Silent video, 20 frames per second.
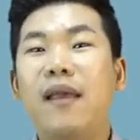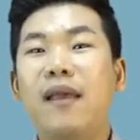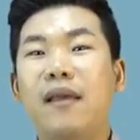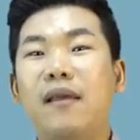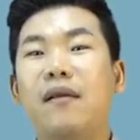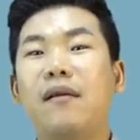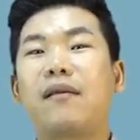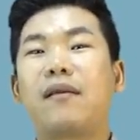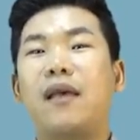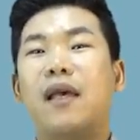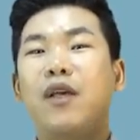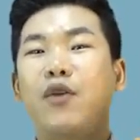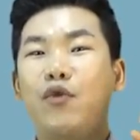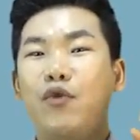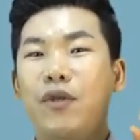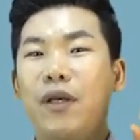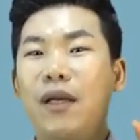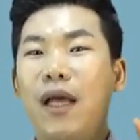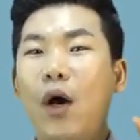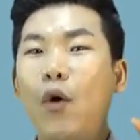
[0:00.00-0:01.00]
이렇게
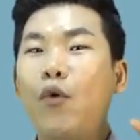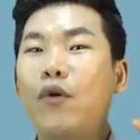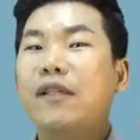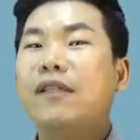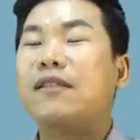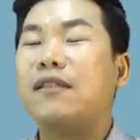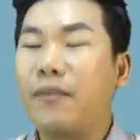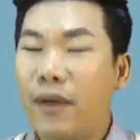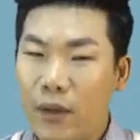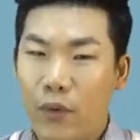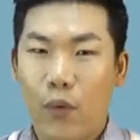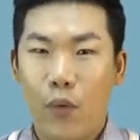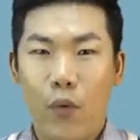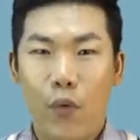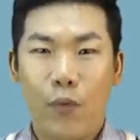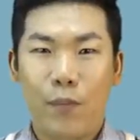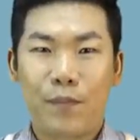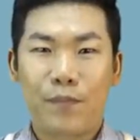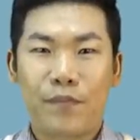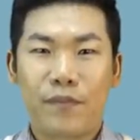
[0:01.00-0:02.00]
규제를 하고
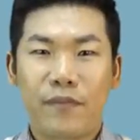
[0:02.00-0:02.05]
있음에도